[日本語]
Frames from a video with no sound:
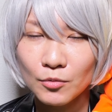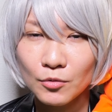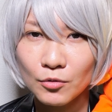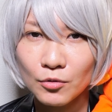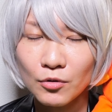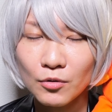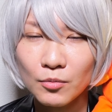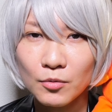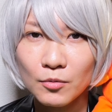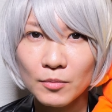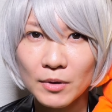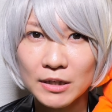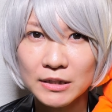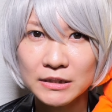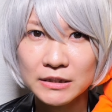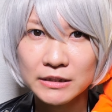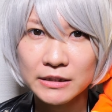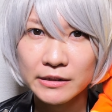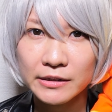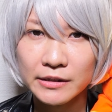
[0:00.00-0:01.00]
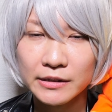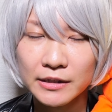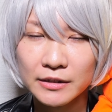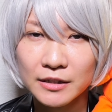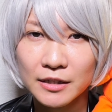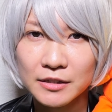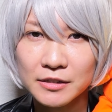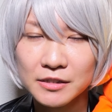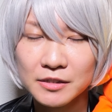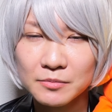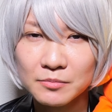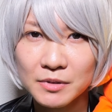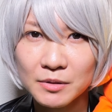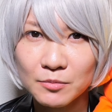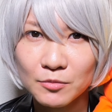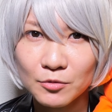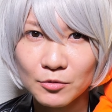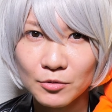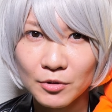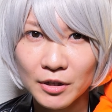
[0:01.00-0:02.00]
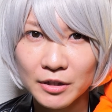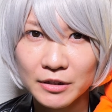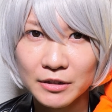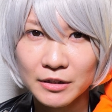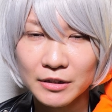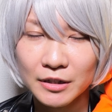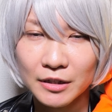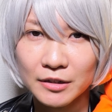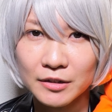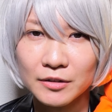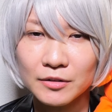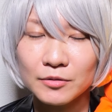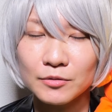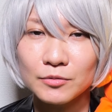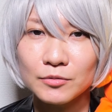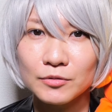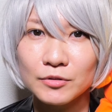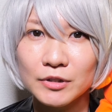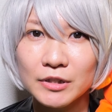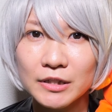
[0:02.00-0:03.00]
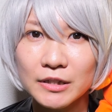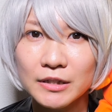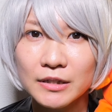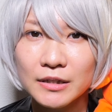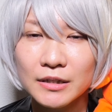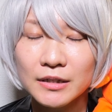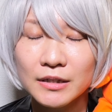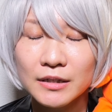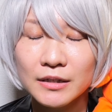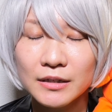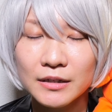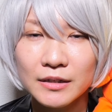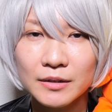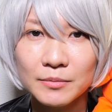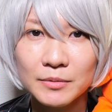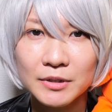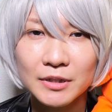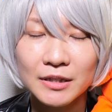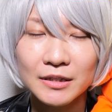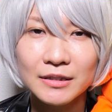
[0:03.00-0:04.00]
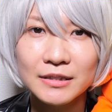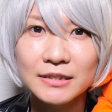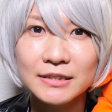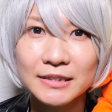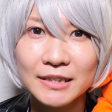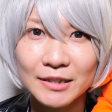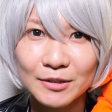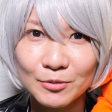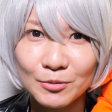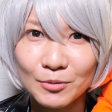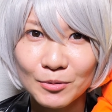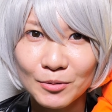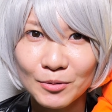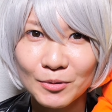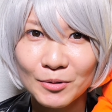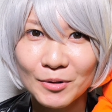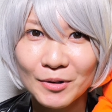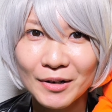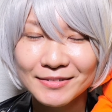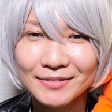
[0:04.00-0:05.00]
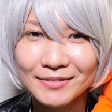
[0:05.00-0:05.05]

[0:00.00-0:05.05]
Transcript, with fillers: ほぼ満席で立ち見もあったっていうふうに見たんですけど、